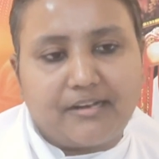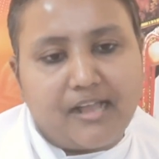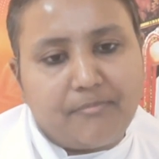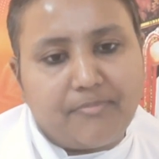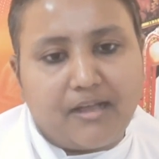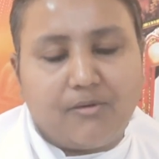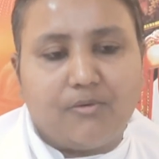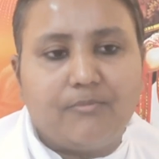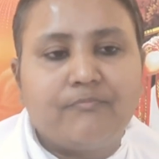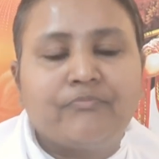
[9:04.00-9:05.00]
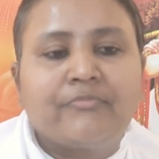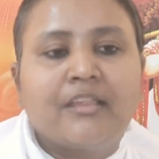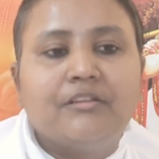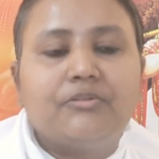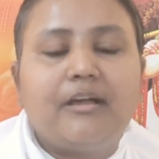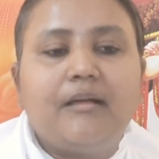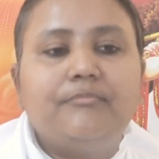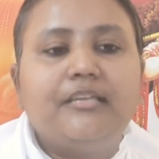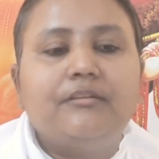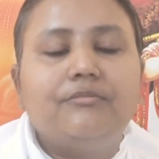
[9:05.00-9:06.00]
पर आप आओ तो
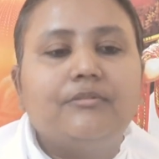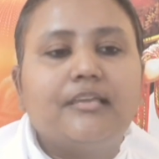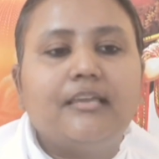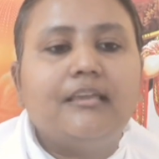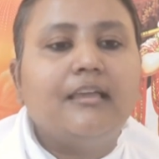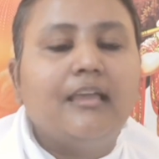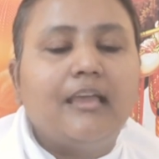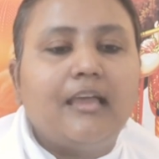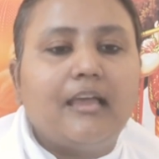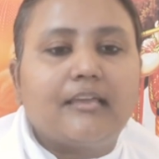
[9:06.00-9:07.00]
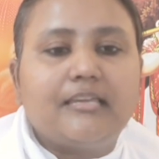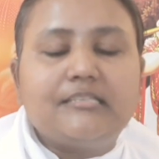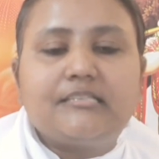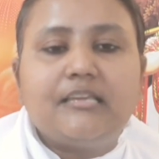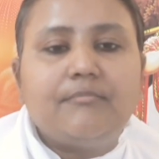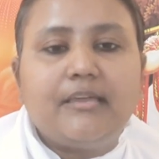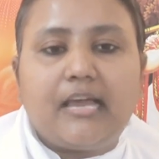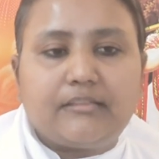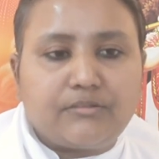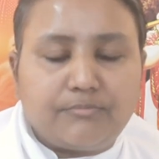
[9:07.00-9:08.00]
आप देखो कि किसी भी
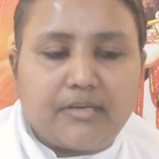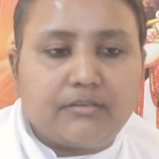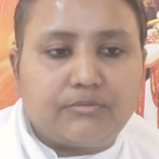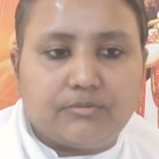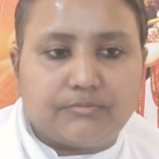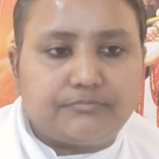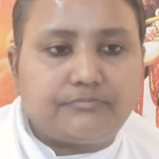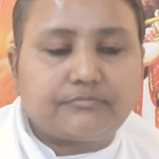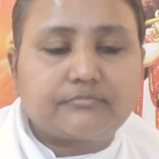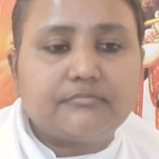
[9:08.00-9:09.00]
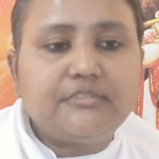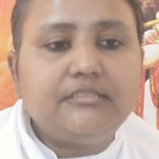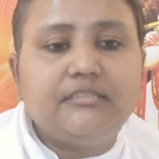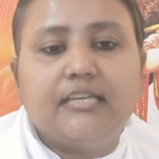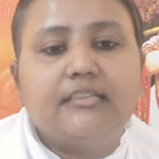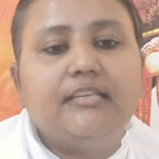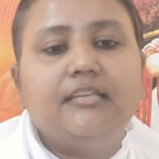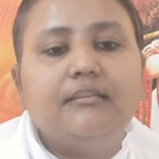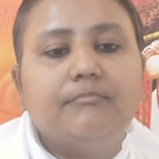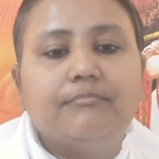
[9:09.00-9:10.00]
आत्मा को यदि
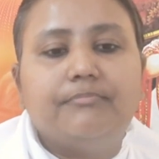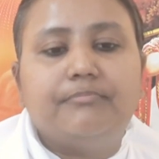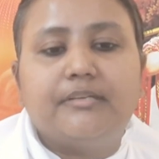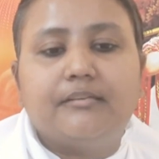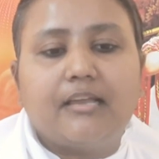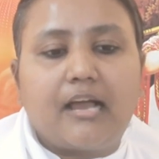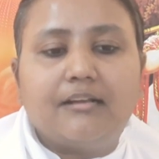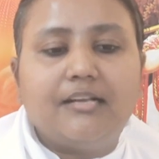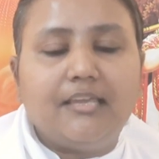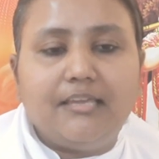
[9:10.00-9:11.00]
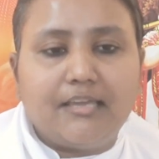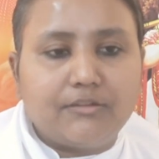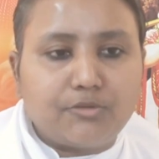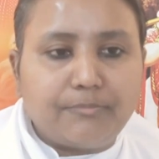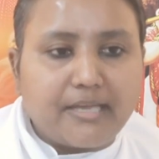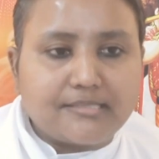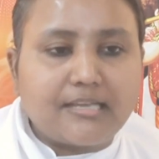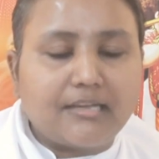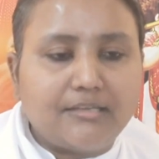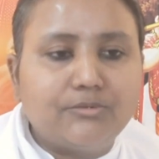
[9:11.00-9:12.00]
टांग नहीं है तो
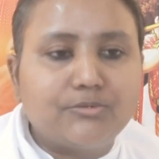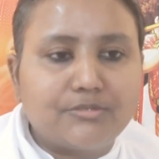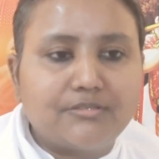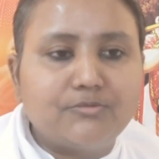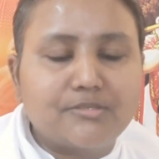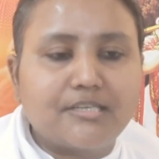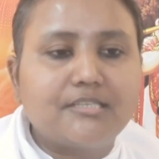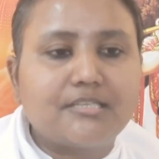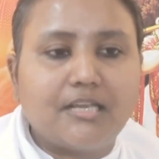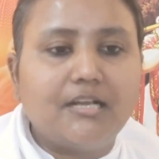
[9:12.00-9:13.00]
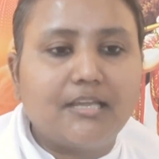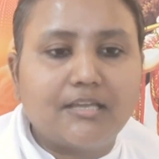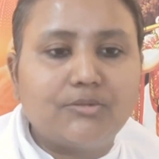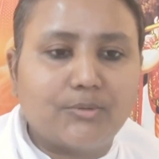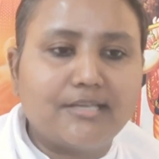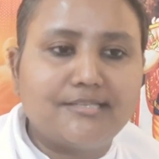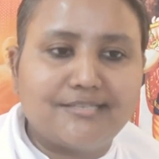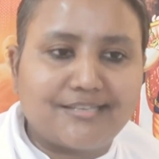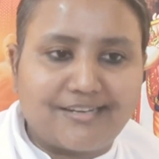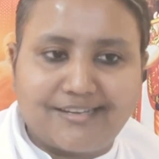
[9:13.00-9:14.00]
बैसाखी तो उसकी छीन लेंगे तो कैसे
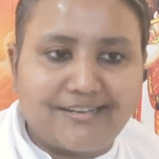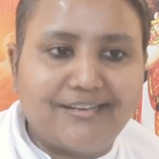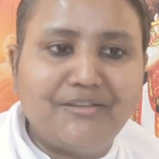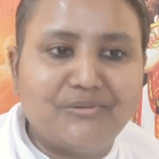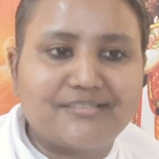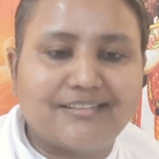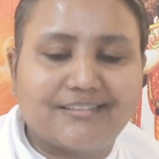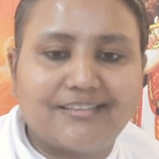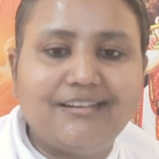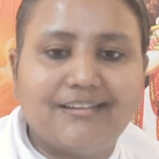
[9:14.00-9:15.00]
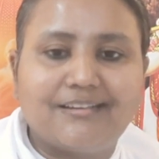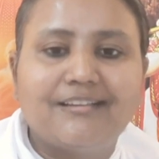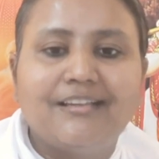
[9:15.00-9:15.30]
चलेगा नहीं हो सकता ना